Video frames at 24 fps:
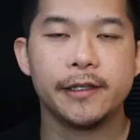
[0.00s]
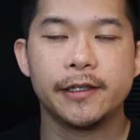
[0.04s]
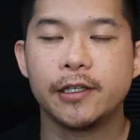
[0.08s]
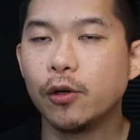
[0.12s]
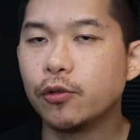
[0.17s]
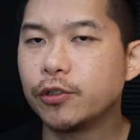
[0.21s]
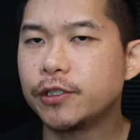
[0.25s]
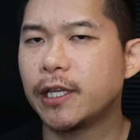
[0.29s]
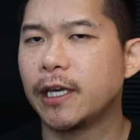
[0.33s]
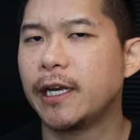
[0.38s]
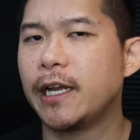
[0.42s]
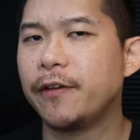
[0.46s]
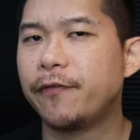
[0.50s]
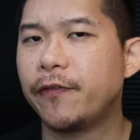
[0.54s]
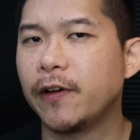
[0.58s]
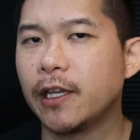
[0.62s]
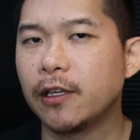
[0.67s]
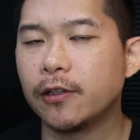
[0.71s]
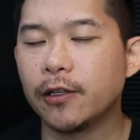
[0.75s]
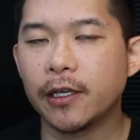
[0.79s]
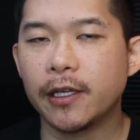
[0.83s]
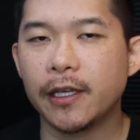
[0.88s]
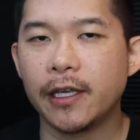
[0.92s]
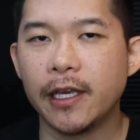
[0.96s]
Então eu estarei
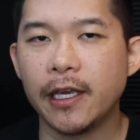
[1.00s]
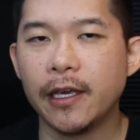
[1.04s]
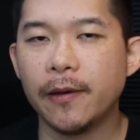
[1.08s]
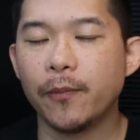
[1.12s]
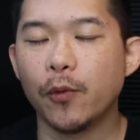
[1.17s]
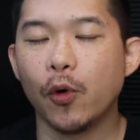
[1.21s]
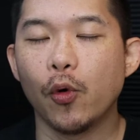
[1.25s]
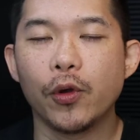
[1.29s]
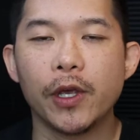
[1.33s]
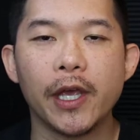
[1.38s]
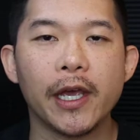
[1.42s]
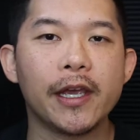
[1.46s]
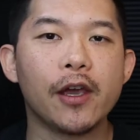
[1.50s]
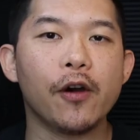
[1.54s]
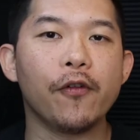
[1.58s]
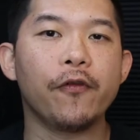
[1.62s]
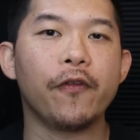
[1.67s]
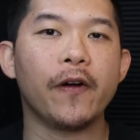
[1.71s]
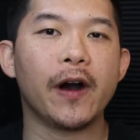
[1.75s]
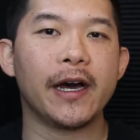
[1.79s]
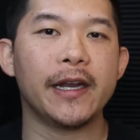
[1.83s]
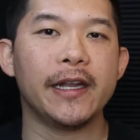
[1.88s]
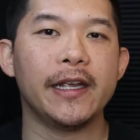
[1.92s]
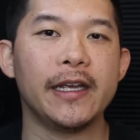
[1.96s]
falando aqui o que, que eu
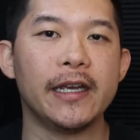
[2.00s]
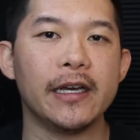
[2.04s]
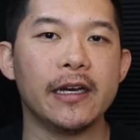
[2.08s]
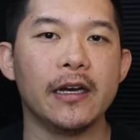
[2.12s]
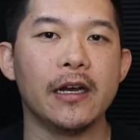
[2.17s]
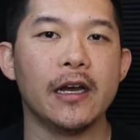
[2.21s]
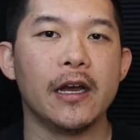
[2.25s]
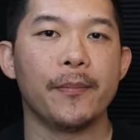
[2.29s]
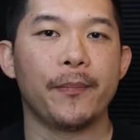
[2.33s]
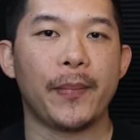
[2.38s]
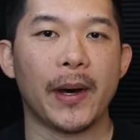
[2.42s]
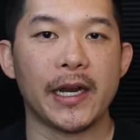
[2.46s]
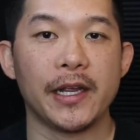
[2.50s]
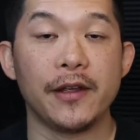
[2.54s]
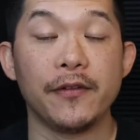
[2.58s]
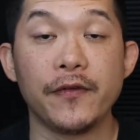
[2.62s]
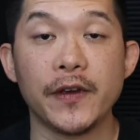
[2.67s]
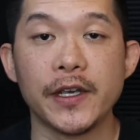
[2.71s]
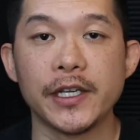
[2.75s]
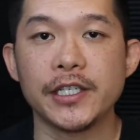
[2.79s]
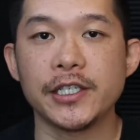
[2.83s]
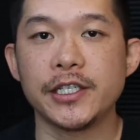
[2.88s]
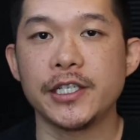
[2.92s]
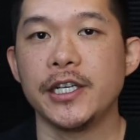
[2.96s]
faria para
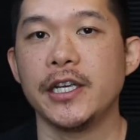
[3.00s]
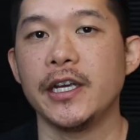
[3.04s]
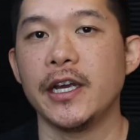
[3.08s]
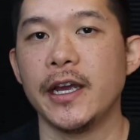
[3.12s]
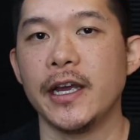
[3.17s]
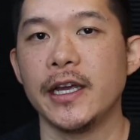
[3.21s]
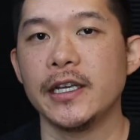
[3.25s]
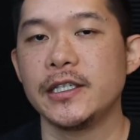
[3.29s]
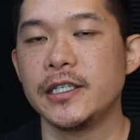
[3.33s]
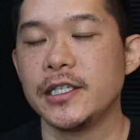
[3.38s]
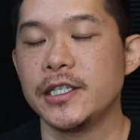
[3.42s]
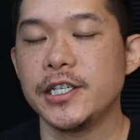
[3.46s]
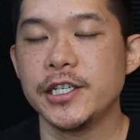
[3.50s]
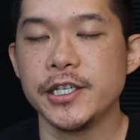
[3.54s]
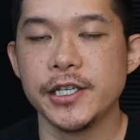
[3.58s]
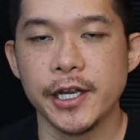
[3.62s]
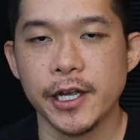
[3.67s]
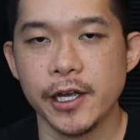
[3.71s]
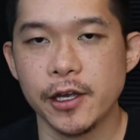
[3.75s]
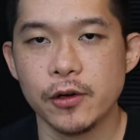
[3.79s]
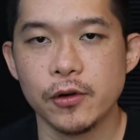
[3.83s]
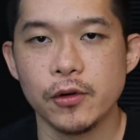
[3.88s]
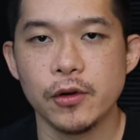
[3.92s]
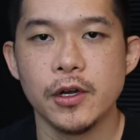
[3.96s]
investir esse
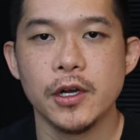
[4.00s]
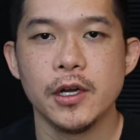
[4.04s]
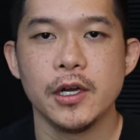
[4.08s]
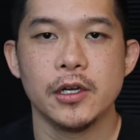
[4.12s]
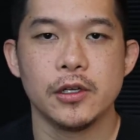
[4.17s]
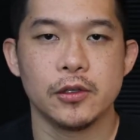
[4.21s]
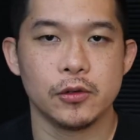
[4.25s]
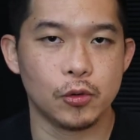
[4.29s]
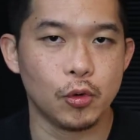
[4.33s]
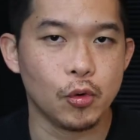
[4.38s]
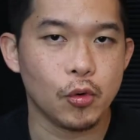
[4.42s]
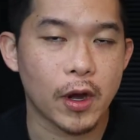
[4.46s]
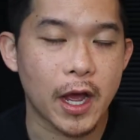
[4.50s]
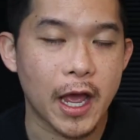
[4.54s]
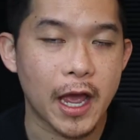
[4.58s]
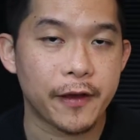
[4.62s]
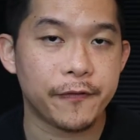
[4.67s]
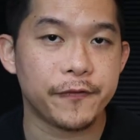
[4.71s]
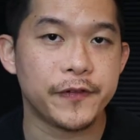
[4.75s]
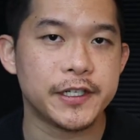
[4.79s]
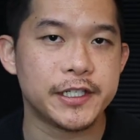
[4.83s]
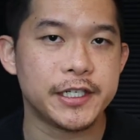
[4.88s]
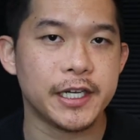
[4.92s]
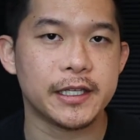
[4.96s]
dinheiro do
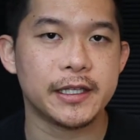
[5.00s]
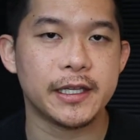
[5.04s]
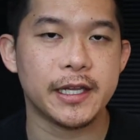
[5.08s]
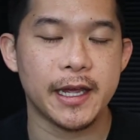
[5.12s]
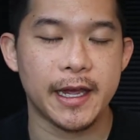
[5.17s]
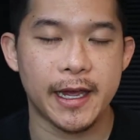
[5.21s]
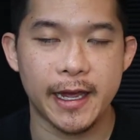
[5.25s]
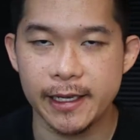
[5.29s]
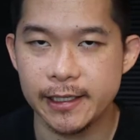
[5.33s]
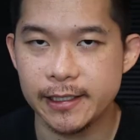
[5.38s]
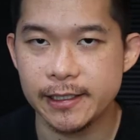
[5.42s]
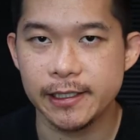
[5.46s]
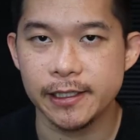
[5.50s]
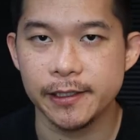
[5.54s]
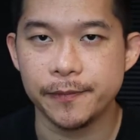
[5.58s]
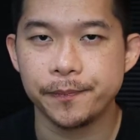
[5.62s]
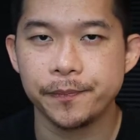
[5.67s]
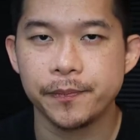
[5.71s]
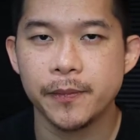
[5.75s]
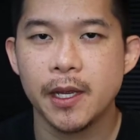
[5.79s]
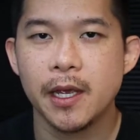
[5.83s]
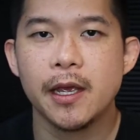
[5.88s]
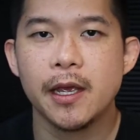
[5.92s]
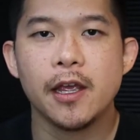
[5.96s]
FGTS
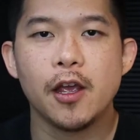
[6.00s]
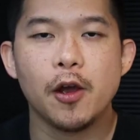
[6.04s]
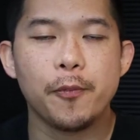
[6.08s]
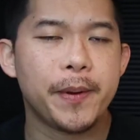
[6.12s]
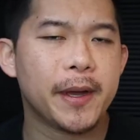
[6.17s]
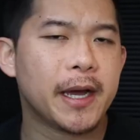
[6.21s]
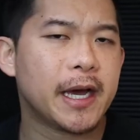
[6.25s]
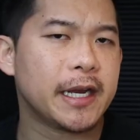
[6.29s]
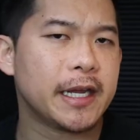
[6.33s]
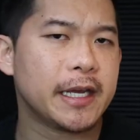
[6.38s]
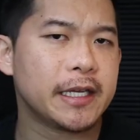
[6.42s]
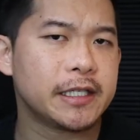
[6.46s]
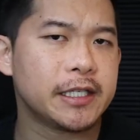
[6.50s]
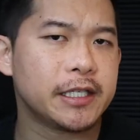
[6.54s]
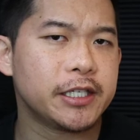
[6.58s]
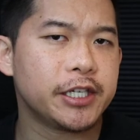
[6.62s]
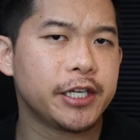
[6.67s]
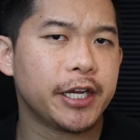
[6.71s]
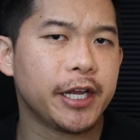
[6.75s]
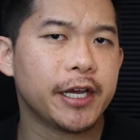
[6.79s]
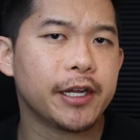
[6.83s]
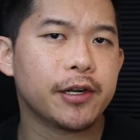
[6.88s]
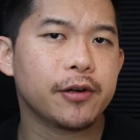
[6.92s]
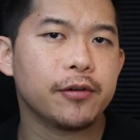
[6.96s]
eu pegaria esse
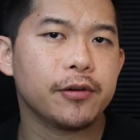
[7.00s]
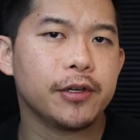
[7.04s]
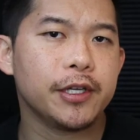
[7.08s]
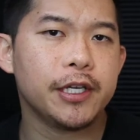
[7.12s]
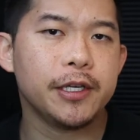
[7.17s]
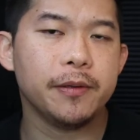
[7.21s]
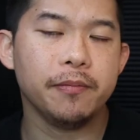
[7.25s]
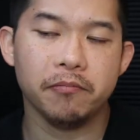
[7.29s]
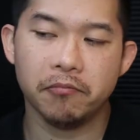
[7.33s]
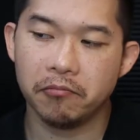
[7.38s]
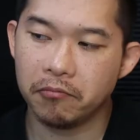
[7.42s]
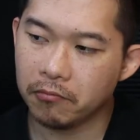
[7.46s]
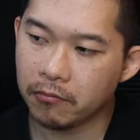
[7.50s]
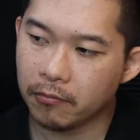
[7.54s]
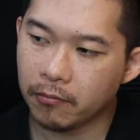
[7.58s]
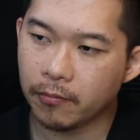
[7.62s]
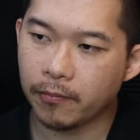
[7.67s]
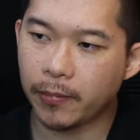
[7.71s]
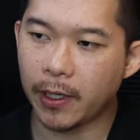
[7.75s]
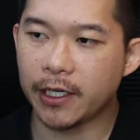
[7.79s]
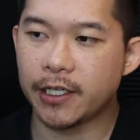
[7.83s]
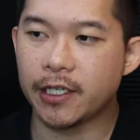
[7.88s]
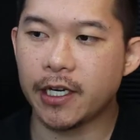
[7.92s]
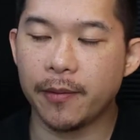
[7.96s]
dinheiro e
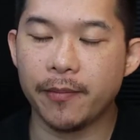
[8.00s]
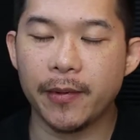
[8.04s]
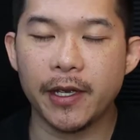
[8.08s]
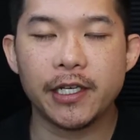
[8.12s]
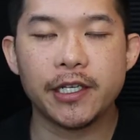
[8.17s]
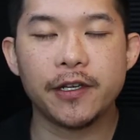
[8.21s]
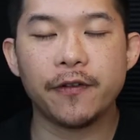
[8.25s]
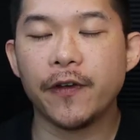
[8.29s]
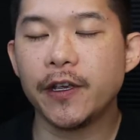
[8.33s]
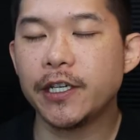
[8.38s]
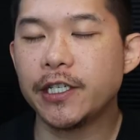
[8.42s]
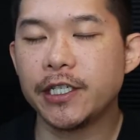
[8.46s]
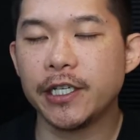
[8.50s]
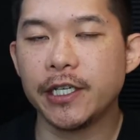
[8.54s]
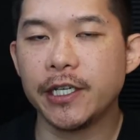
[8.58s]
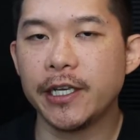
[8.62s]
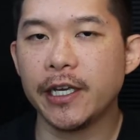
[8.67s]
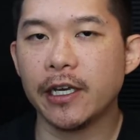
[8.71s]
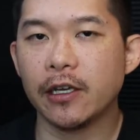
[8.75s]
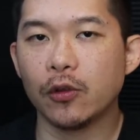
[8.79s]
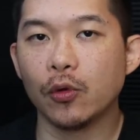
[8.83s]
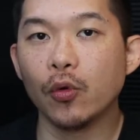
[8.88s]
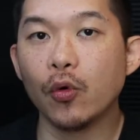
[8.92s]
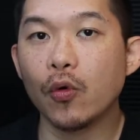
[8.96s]
praticamente
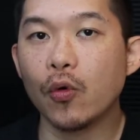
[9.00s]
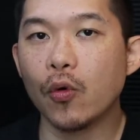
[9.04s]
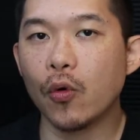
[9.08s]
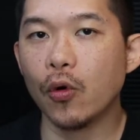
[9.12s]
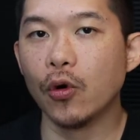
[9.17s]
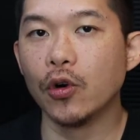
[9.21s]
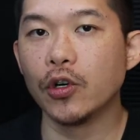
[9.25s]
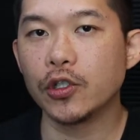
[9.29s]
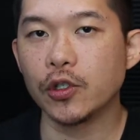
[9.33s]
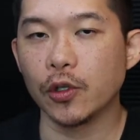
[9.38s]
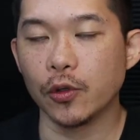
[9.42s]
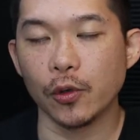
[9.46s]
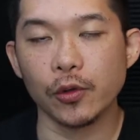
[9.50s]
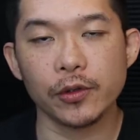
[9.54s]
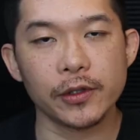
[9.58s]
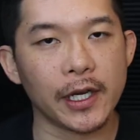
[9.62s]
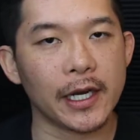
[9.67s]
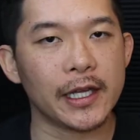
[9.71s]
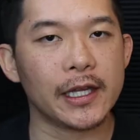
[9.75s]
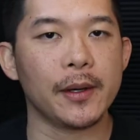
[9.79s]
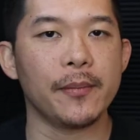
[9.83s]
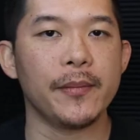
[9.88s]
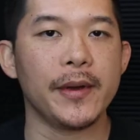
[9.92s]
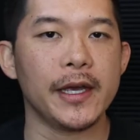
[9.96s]
investiria num curso, num
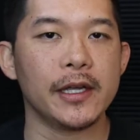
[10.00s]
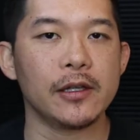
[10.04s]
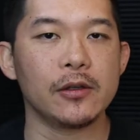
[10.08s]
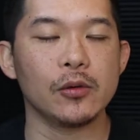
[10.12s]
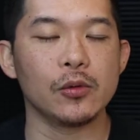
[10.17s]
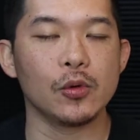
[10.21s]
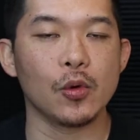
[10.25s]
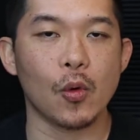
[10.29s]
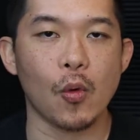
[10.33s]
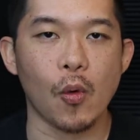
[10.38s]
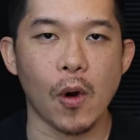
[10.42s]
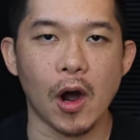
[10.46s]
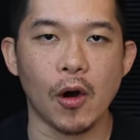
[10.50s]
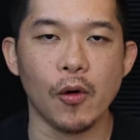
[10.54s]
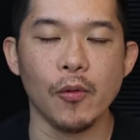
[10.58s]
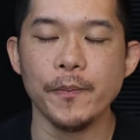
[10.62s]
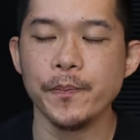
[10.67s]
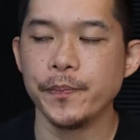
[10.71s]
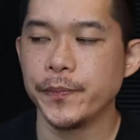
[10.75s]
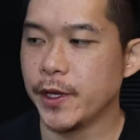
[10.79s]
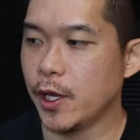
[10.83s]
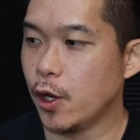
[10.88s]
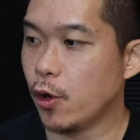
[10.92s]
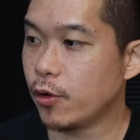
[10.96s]
treinamento no qual
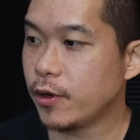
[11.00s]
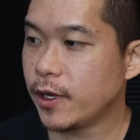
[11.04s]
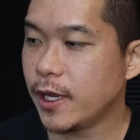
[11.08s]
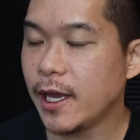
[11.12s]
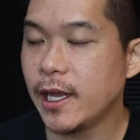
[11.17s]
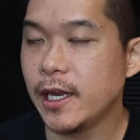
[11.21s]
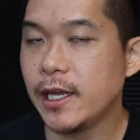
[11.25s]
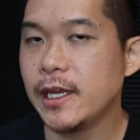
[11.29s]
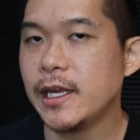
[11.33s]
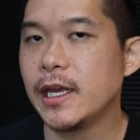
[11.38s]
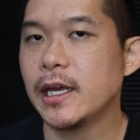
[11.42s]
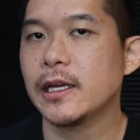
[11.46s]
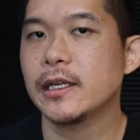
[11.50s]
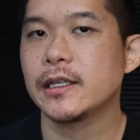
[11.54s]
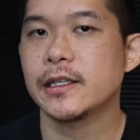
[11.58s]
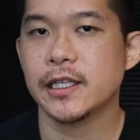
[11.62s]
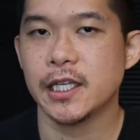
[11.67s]
eu queria